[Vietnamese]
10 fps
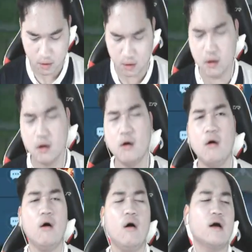Ô,
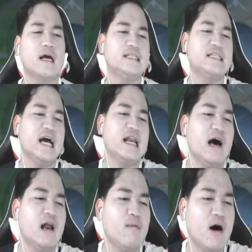cái chạp
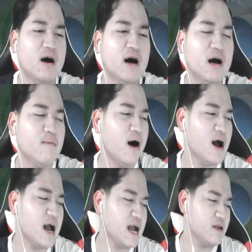đó bọn ơi, bó
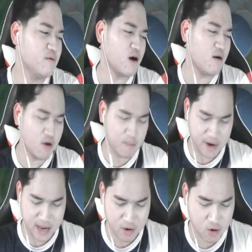là chụp khổng rút bọn
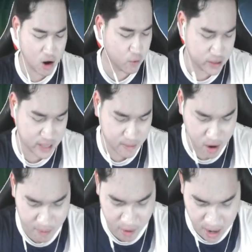ơi, rút tiết
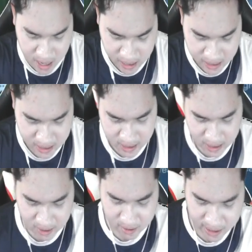bọn bro.
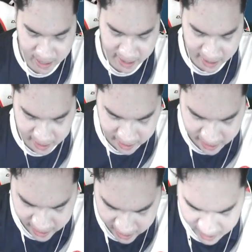Ok.
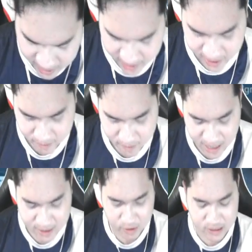
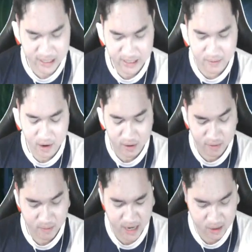Bọn toàn chư bọn,
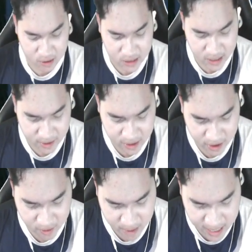nhưng mà toàn chư rồi, tỏi
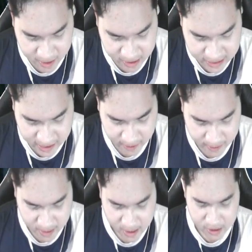nhưng mà thì đến dần.
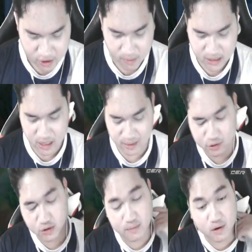Vô bơ sẽ cơ
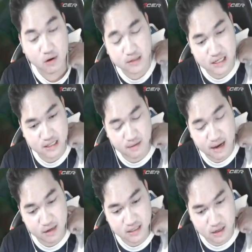chú đi mà clock tiết dần, tạo
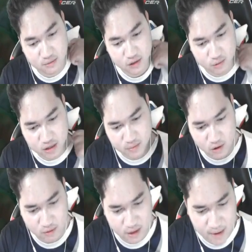ban bơ sẽ cơ chú đi mà
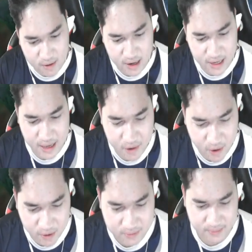clock tiết ban đồ lấy thèm đỏ.